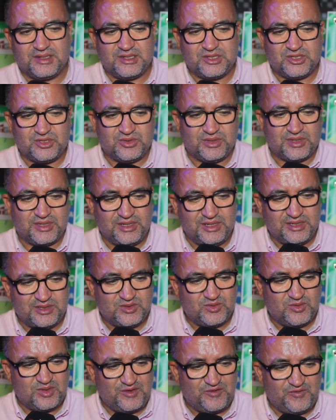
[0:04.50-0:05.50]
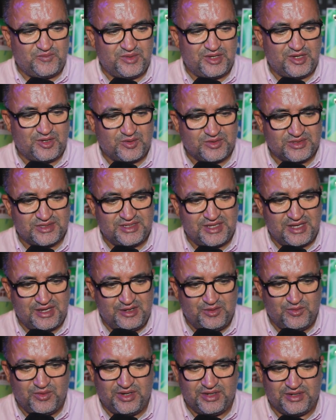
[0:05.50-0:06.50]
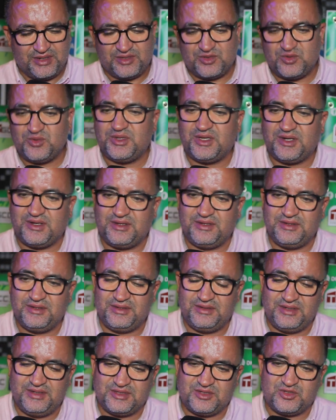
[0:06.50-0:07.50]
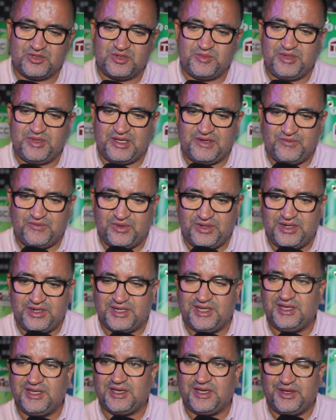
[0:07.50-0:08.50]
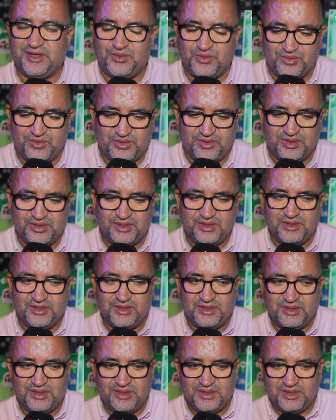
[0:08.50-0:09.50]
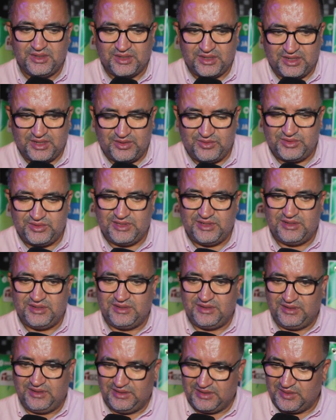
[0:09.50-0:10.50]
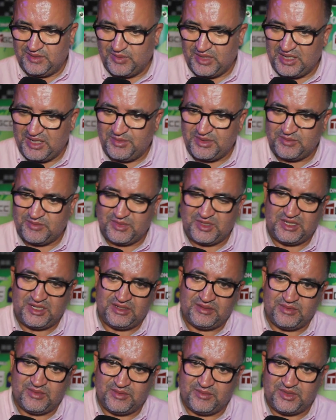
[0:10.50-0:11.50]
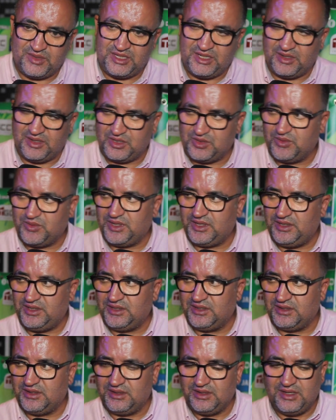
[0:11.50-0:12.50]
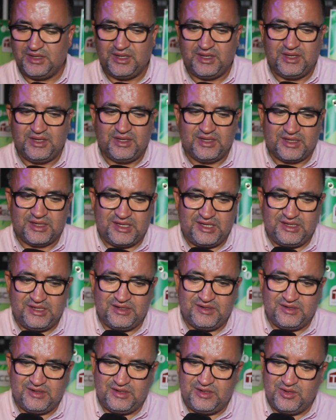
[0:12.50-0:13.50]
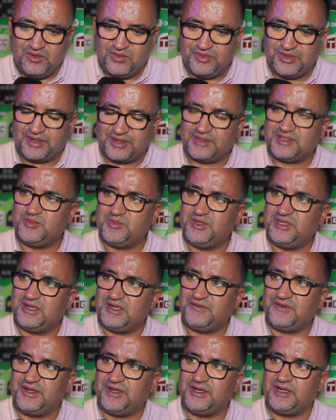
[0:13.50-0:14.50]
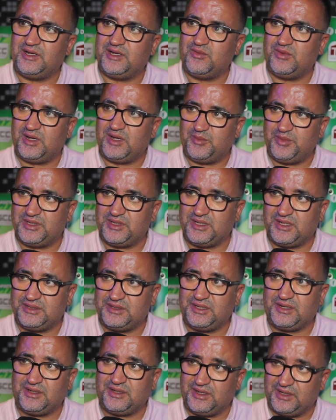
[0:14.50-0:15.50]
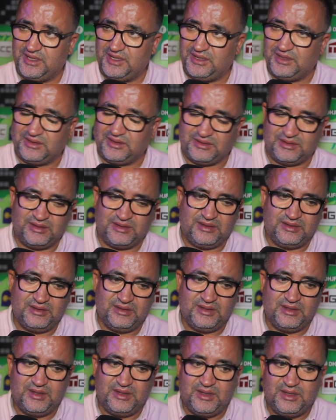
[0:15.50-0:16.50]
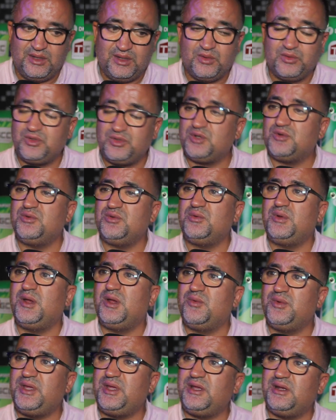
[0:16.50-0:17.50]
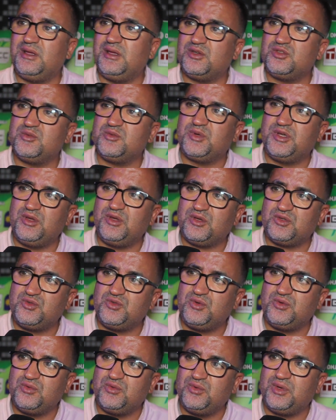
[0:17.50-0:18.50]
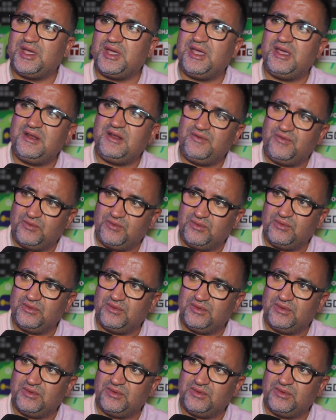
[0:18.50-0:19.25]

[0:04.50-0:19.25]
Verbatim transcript: كنشكرك على هذا السؤال فيما يخص الالوان خصو الناس خصهم يعرفوا ان كاين قانون قانون ديال حيت الملابس ماشي ماشي عشوائيه كاين اللون الرسمي ديال الفريق اللي هو الابيض اخضر راه كاين عندنا وتيكونوا اللونين اللي خصهم خصو يكونوا يخالفوا